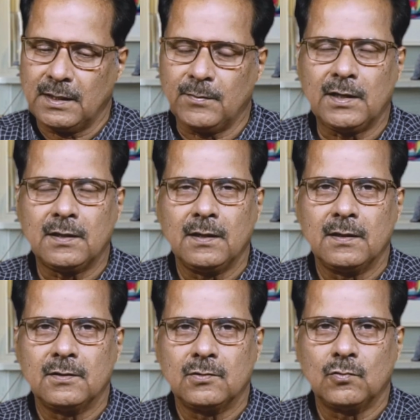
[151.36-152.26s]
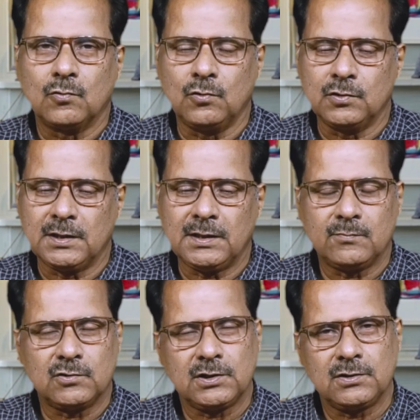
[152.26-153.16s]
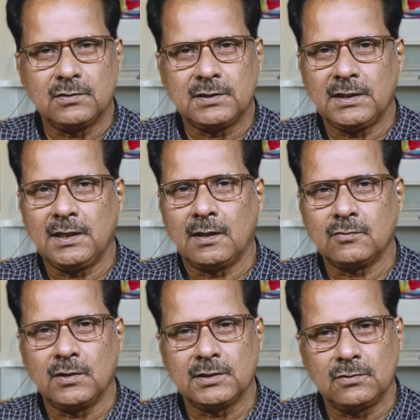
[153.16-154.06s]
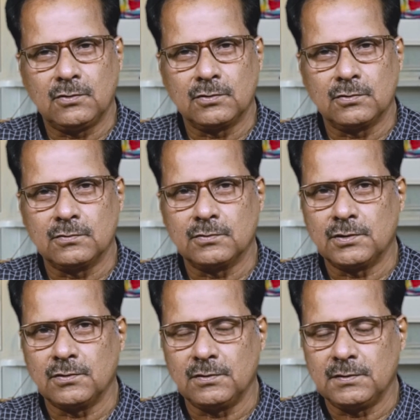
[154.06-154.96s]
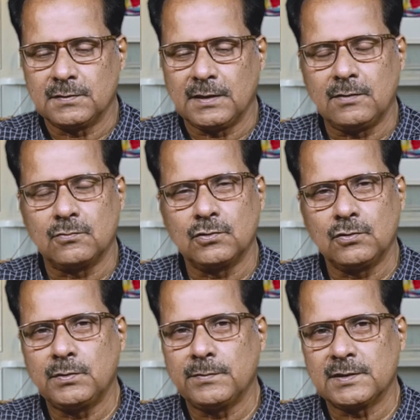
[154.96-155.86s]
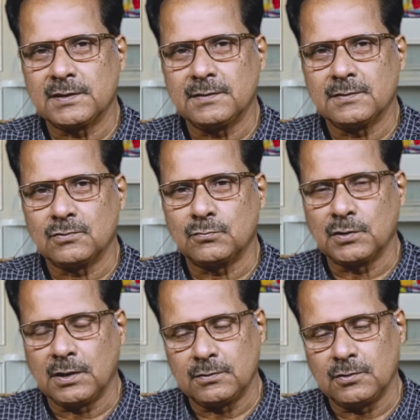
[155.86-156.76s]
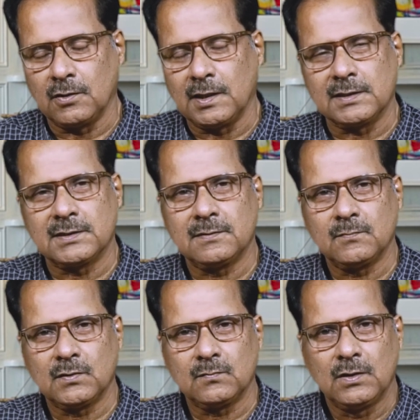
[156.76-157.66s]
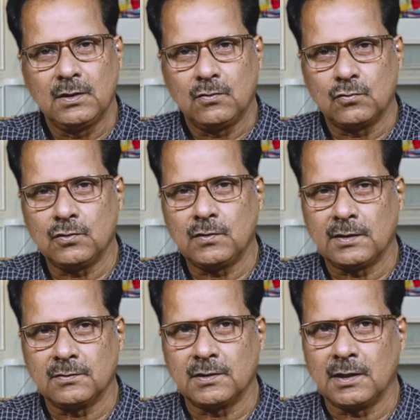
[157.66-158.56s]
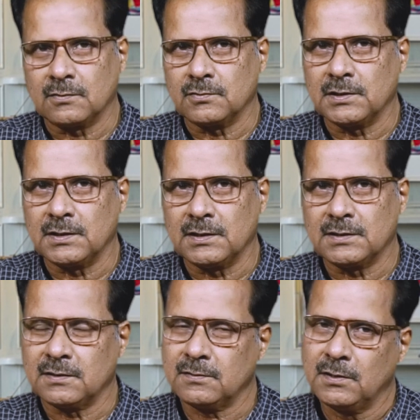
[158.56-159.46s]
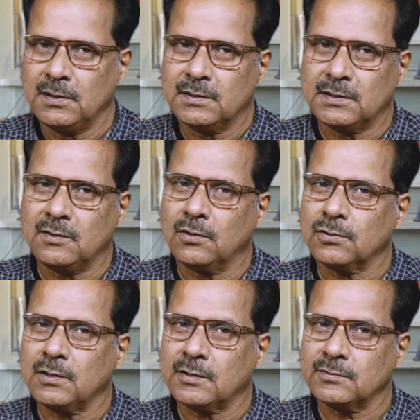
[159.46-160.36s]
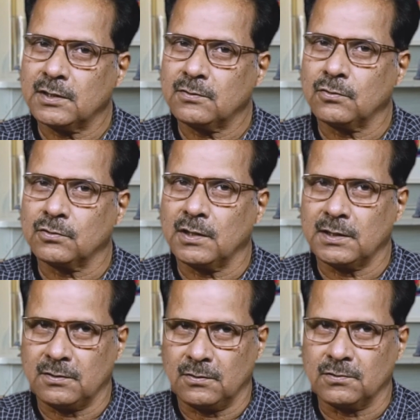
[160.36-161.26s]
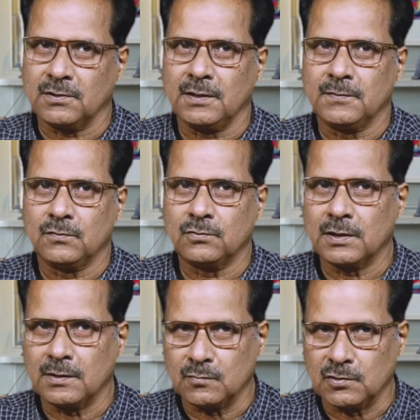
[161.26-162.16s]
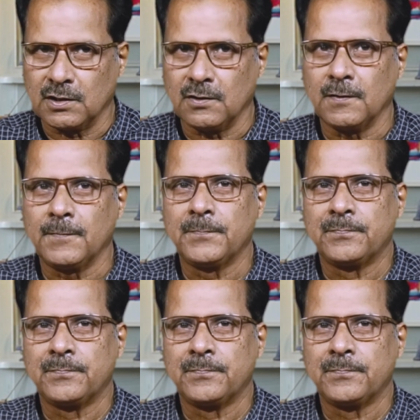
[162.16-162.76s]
এবার ও যেখানে বসেছিল সেখানে আর কয়েকজন গণ্ডগোল করছিল স্যার ওকেও ভেবেছে যে ও বোধহয় ওই দলে আছে ওকেও কান ধরে দাঁড় করিয়ে দিয়েছে সেই ঘটনাটাও যেন গতকালের ঘটনা ওর এরম মনে হয়